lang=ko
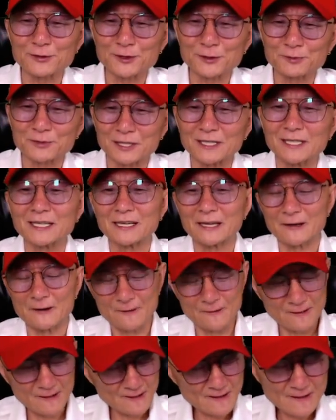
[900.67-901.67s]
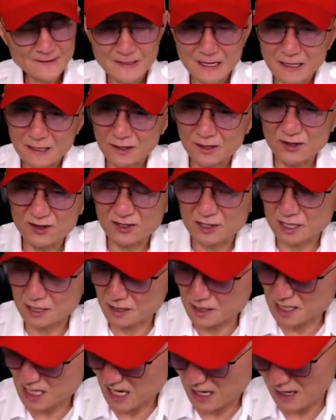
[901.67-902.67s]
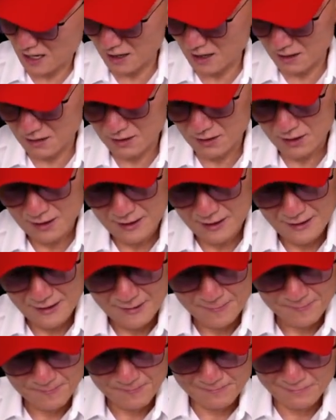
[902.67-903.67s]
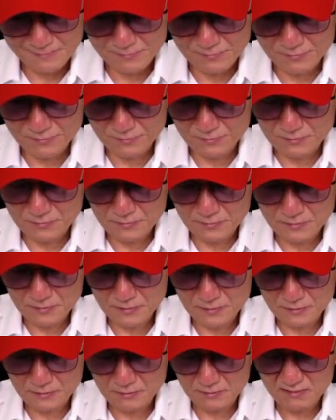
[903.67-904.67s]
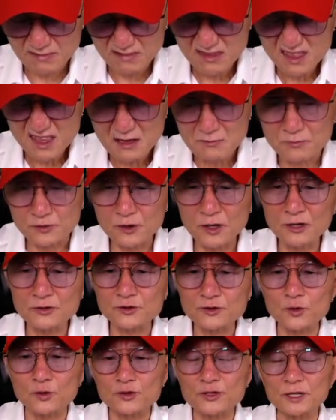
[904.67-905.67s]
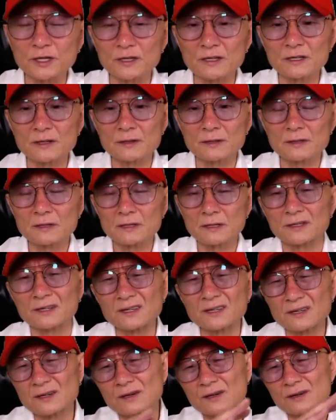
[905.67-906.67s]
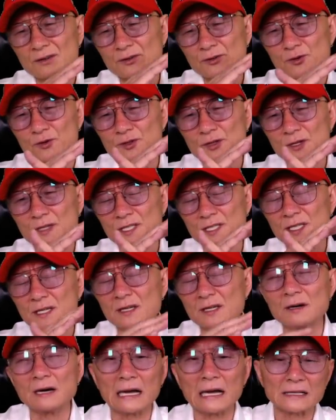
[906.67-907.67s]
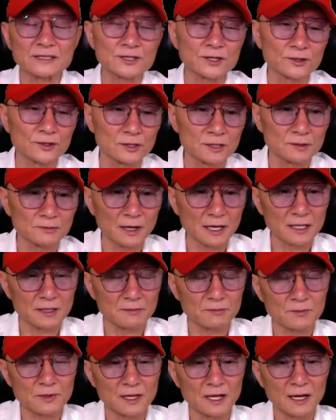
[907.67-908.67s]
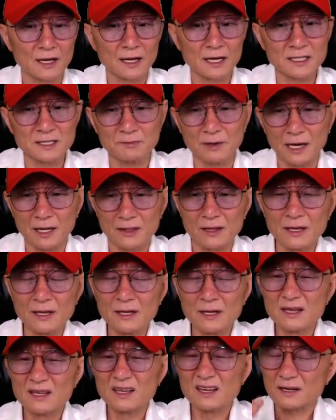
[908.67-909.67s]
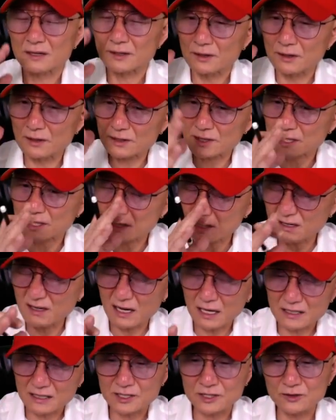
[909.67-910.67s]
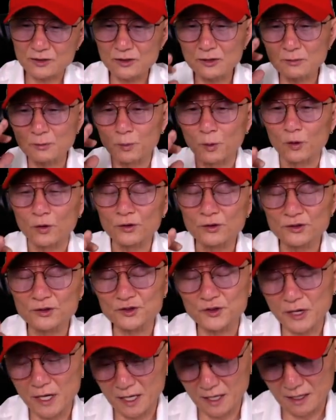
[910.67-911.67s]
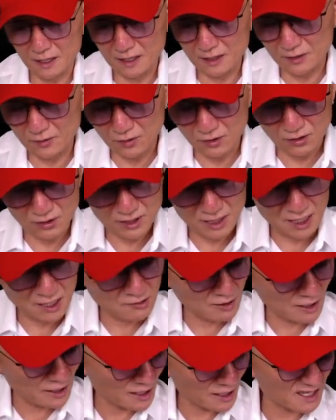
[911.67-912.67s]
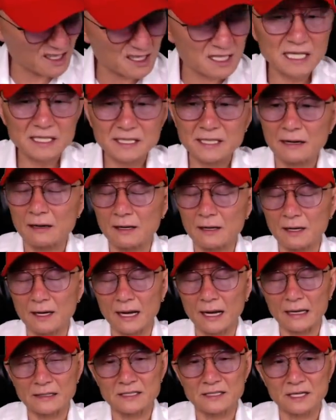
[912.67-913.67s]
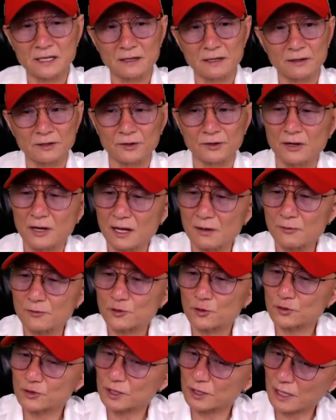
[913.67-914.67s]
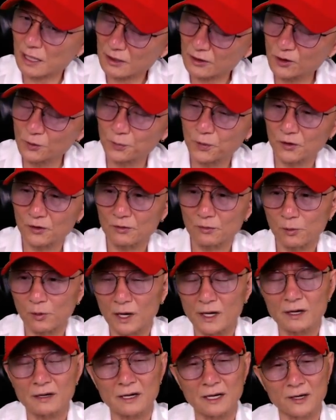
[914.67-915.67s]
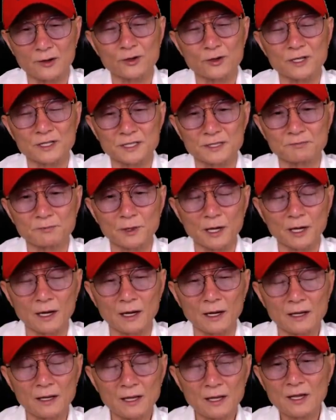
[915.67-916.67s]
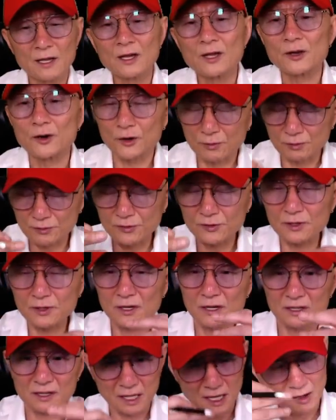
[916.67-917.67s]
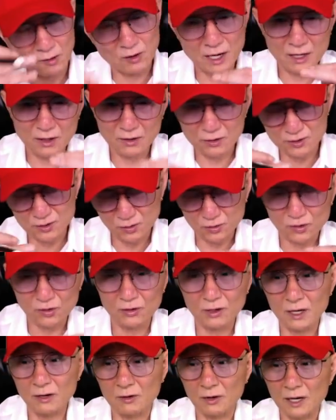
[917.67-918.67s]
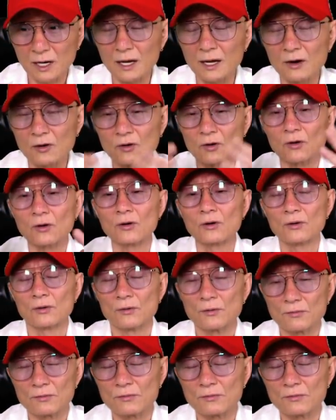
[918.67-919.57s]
좀 드릴게요. 자 이거는 진짜 음 물론 조철은 그런 거 조철이 신경 안 써도 그만입니다. 하지만 그런 거 신경 안 쓰고 모르쇠로 일관하는 예상가가 아니잖아요. 그러려면 조철이 핸드폰을 뭐하러 까놓겠습니까? 여러분들과 대화하고 소통하고 하려고